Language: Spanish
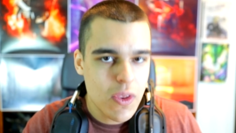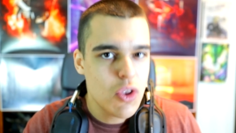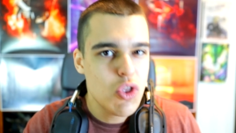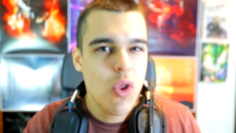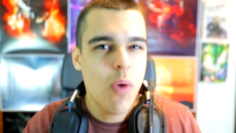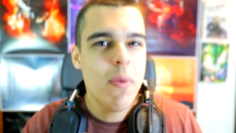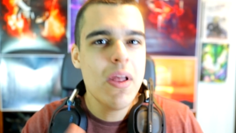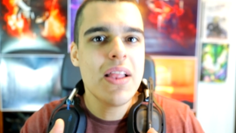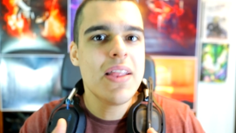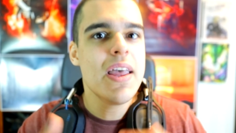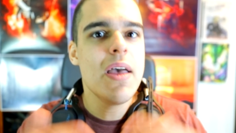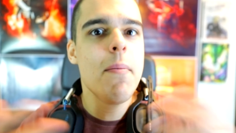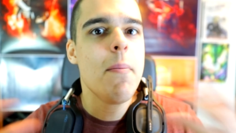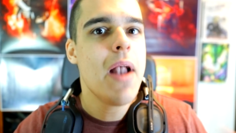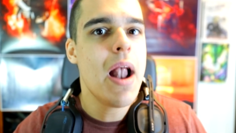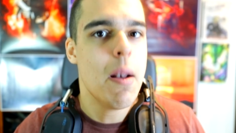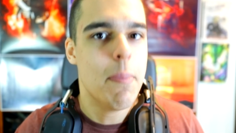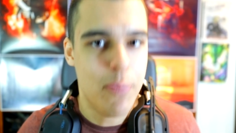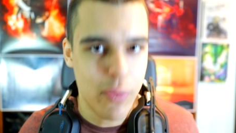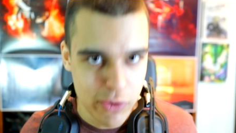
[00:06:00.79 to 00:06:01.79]
no me
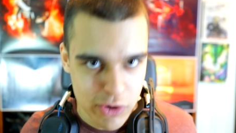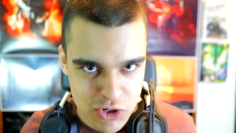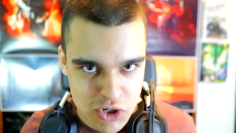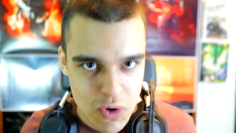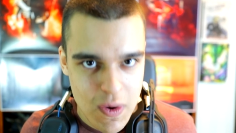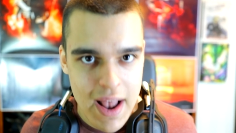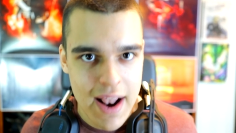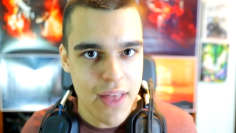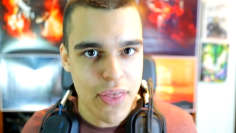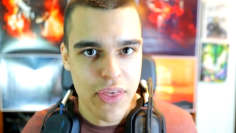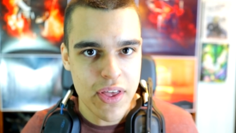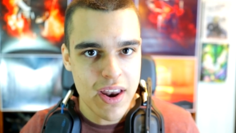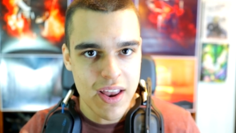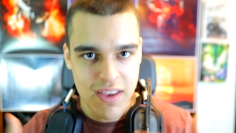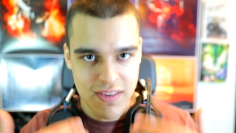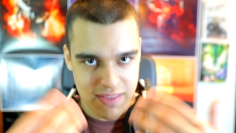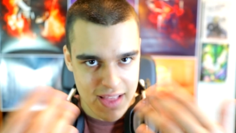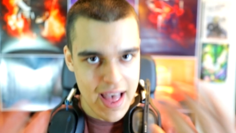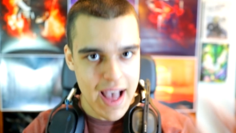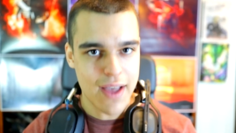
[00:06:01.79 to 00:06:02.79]
tiembla el pulso al hacer
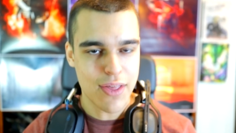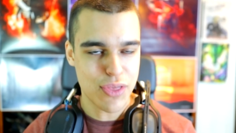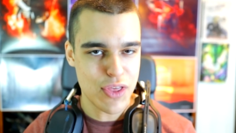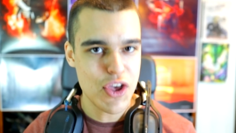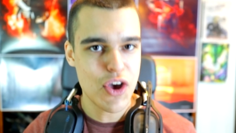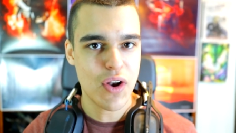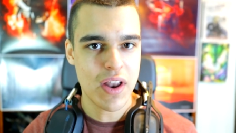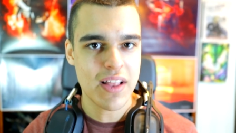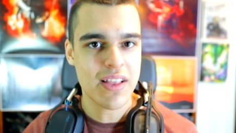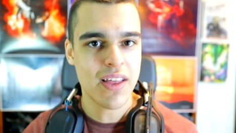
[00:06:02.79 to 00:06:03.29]
esta acción,